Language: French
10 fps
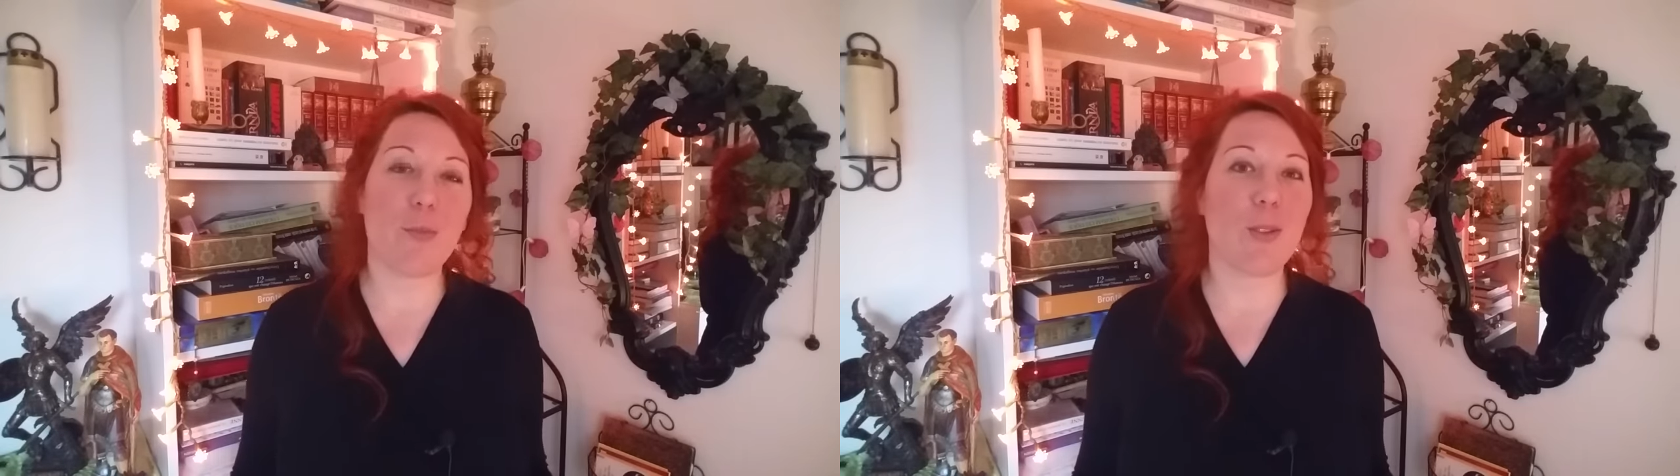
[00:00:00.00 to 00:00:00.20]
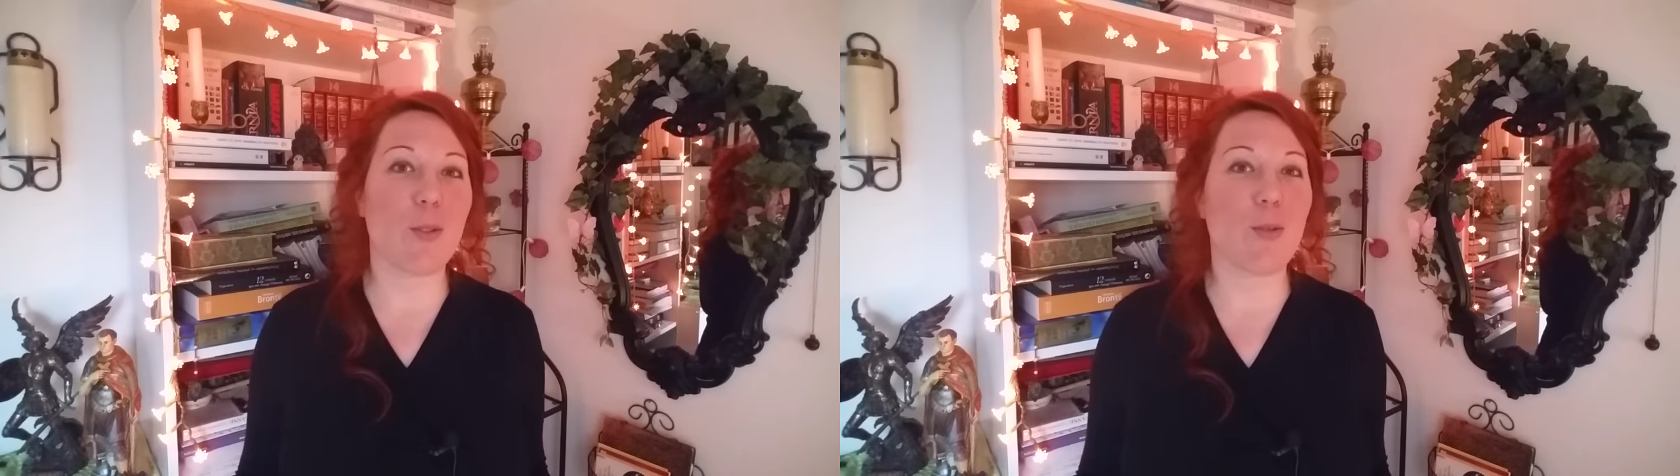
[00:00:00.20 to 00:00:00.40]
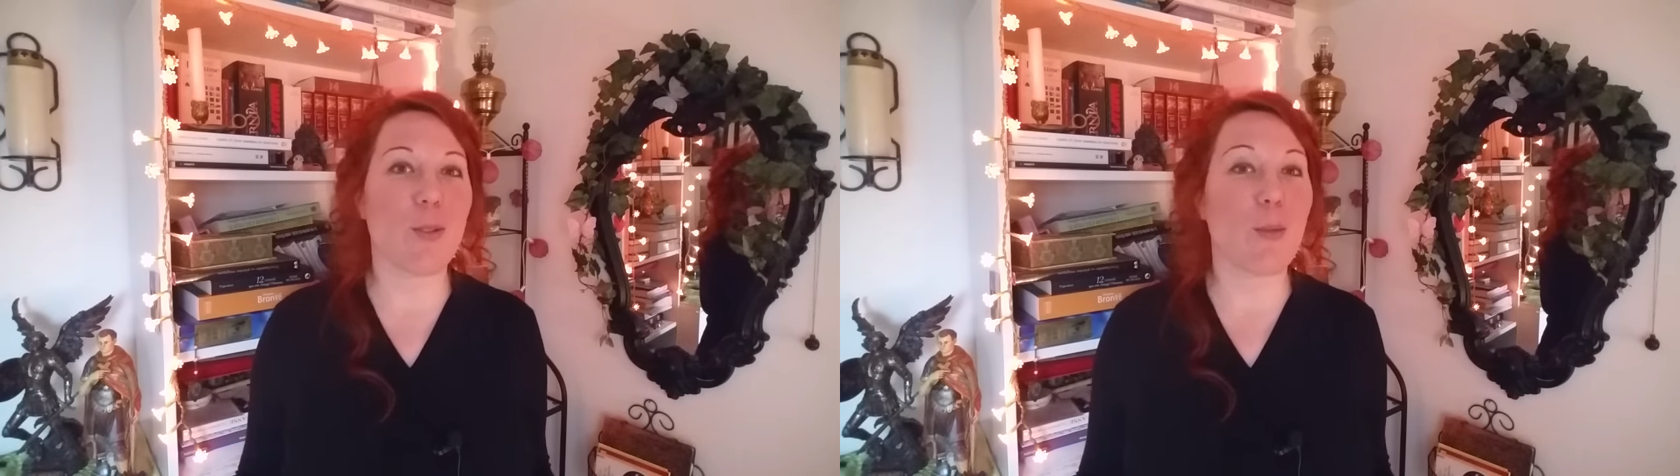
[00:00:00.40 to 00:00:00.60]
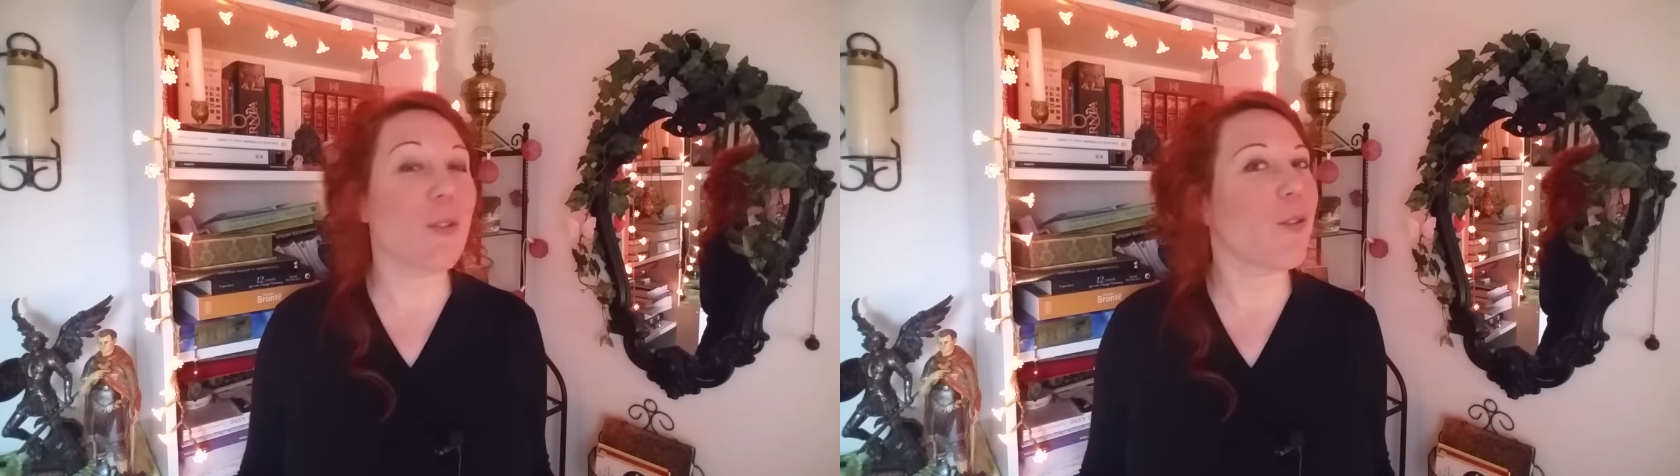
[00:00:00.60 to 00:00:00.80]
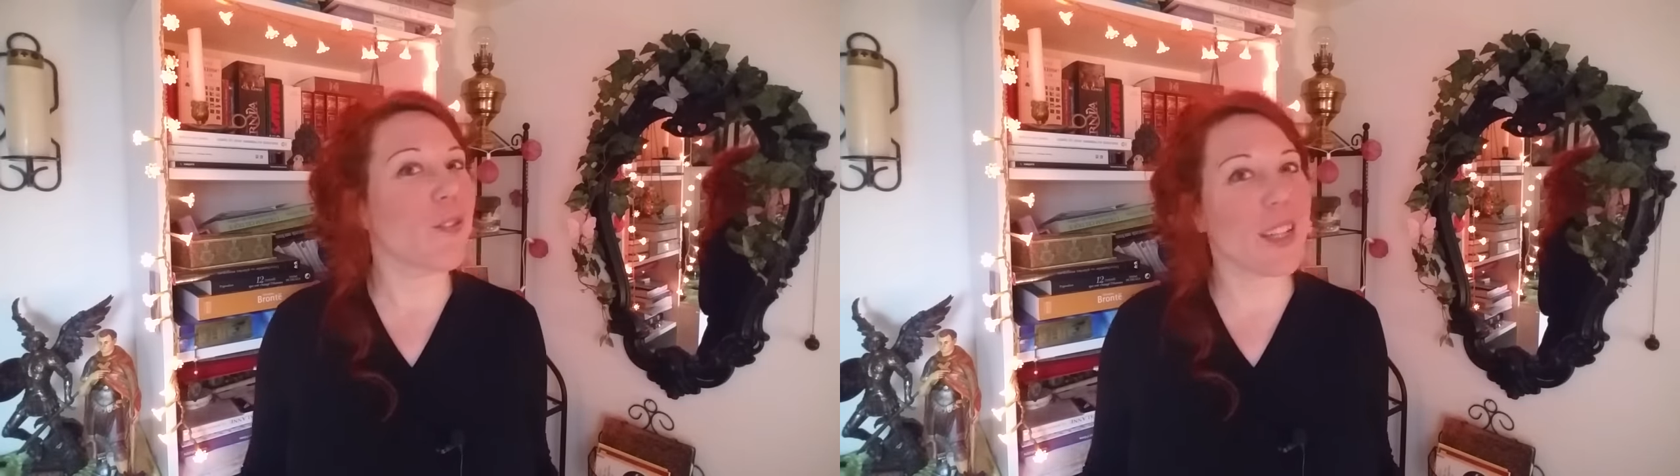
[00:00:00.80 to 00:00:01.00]
puisque nous sommes
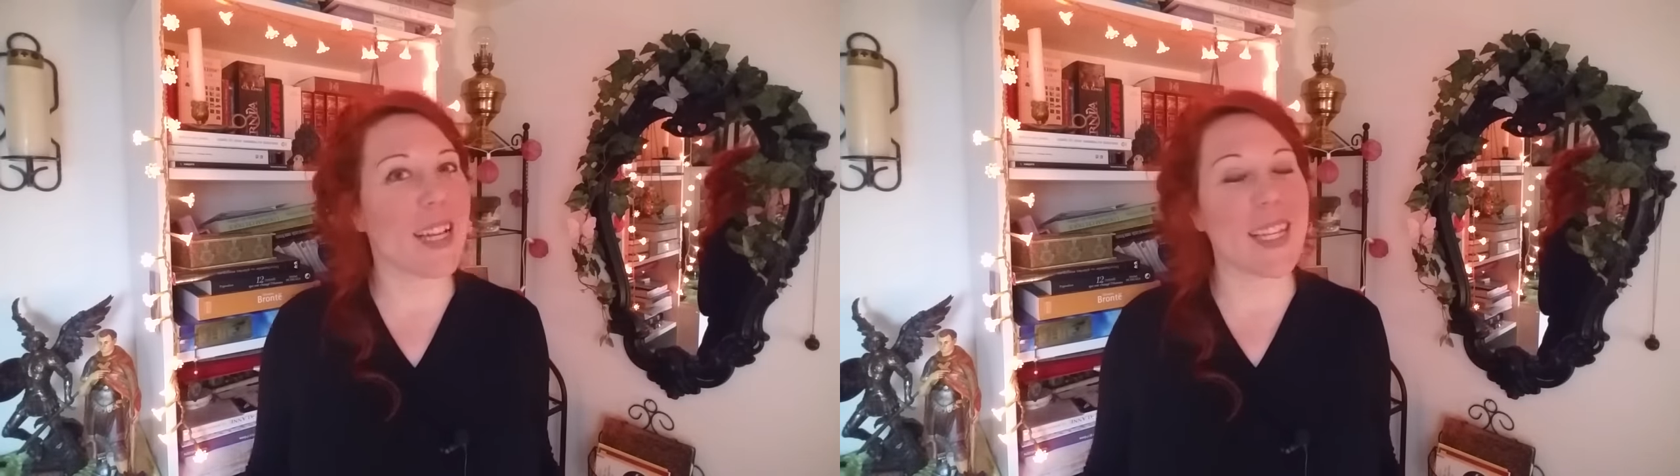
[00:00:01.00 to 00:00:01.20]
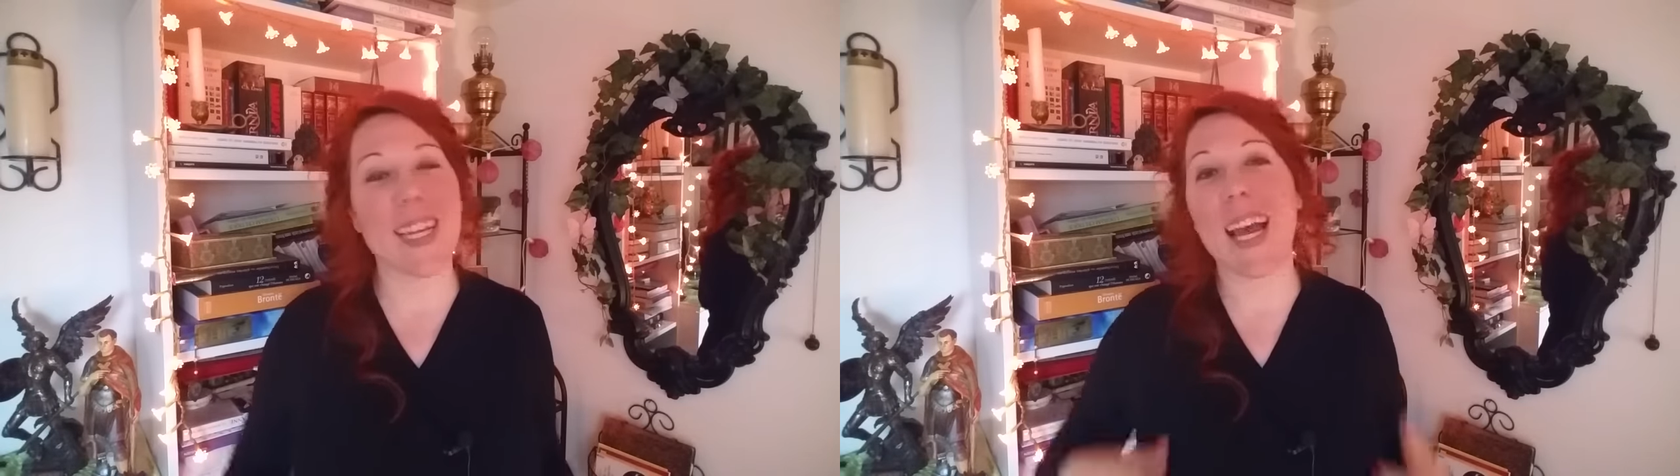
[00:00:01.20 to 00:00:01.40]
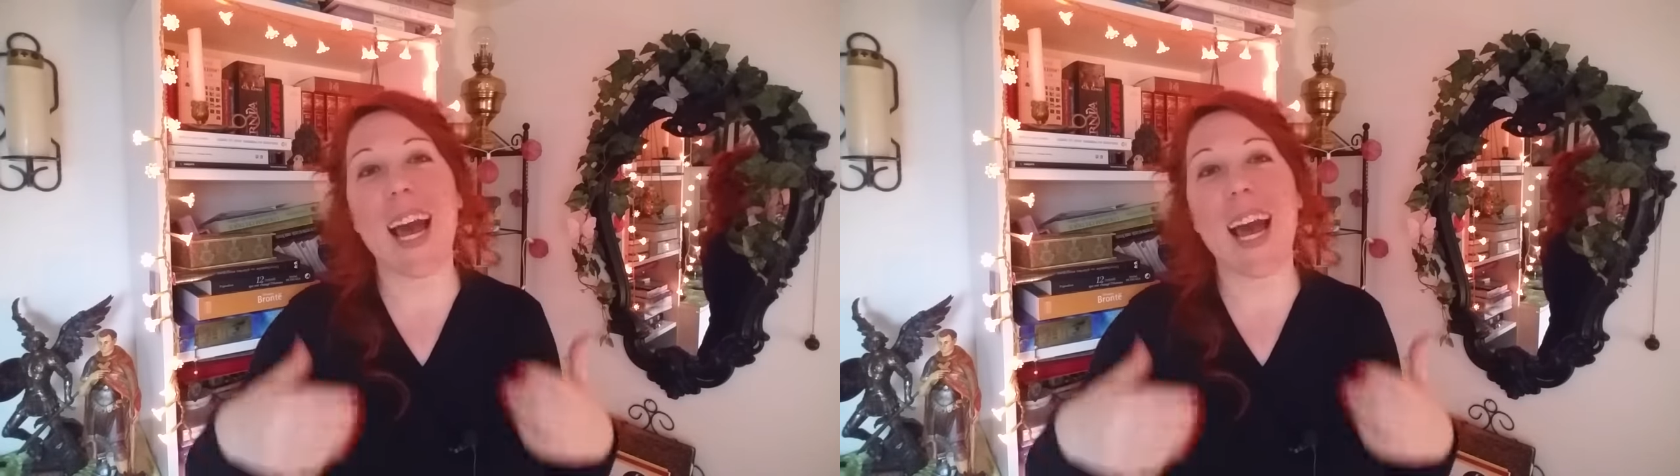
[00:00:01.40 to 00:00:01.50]
en fin d'année.